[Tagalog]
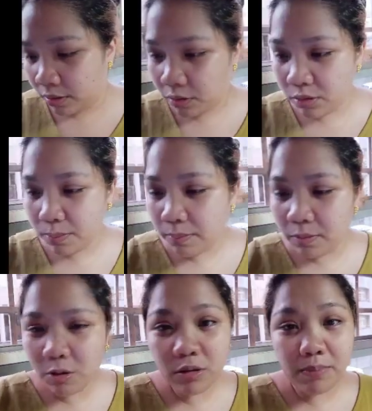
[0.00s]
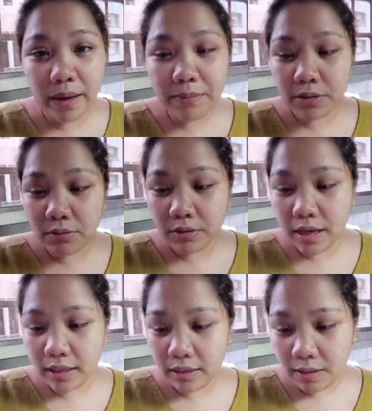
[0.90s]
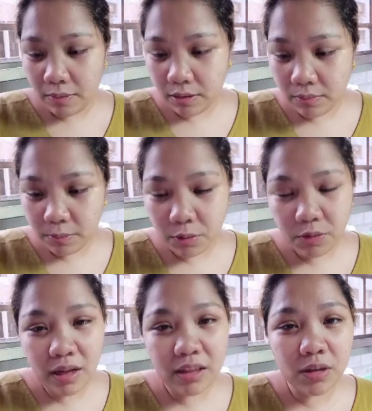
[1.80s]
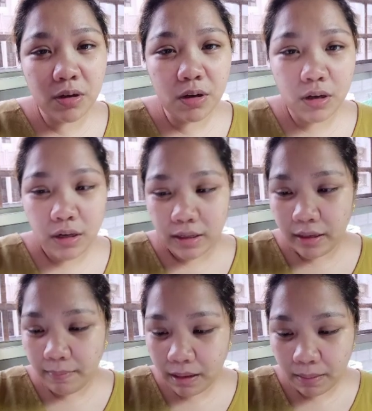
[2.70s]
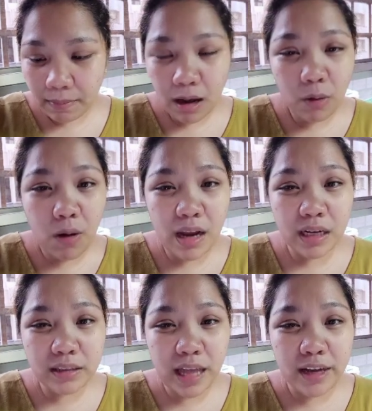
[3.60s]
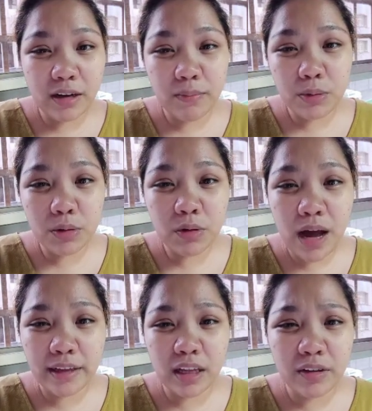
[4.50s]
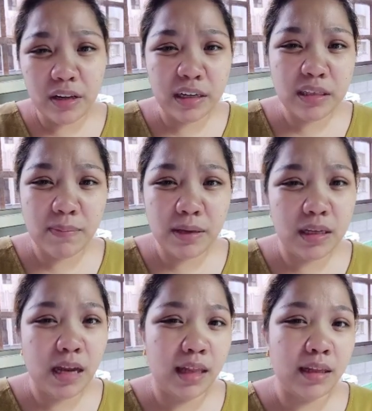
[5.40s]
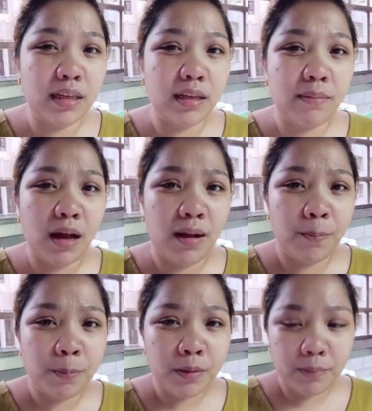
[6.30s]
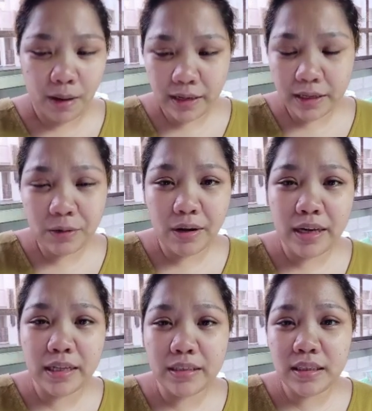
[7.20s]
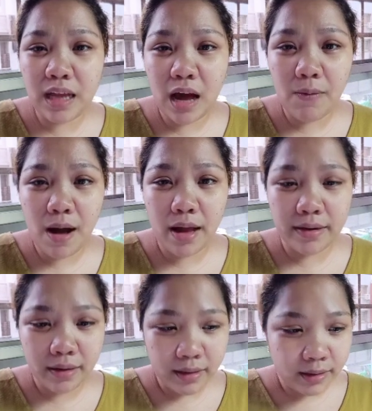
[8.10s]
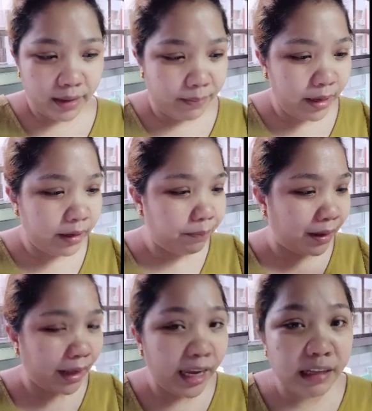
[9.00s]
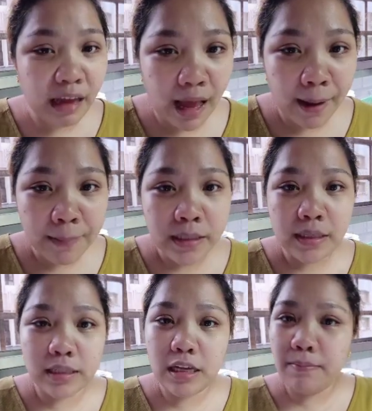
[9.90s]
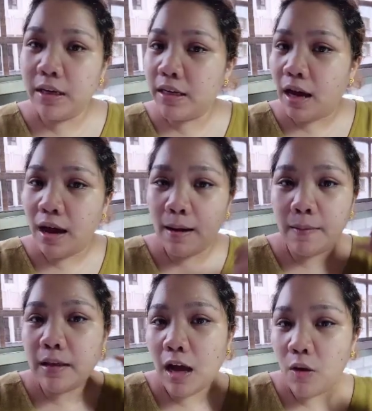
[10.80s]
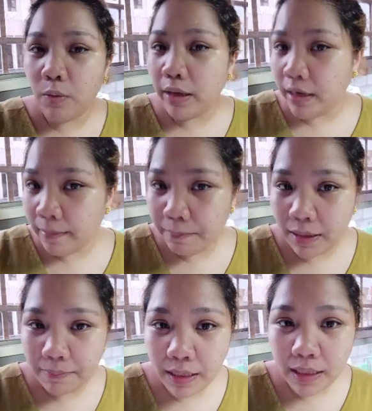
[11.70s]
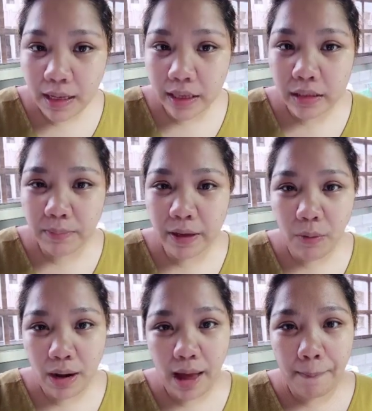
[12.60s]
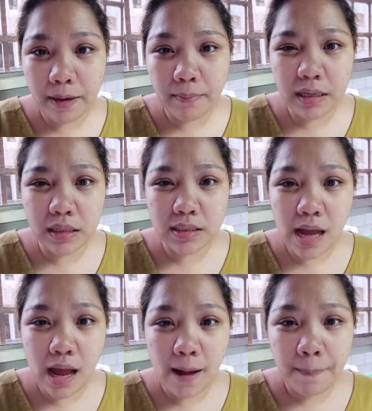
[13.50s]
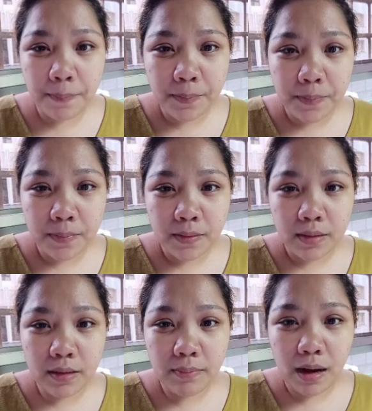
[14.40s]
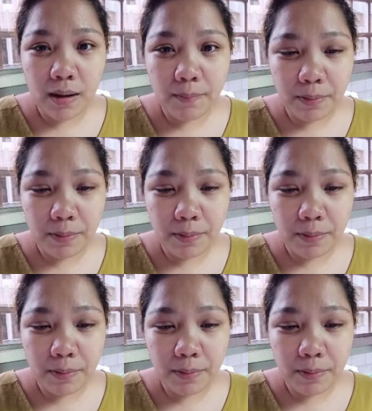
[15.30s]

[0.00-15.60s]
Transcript: Good, good vibes, kuya, ba? Diba? Huwag yung puro ganito na mag, makakuha lang tayo ng view kahit ano na lang sabihin natin, ba? Diba? Parang yung kailan silawan Sabihin, patay na. Sasabihin, naka, nakauwi na ng Pilipinas, pero wala pa naman isa. ba diba?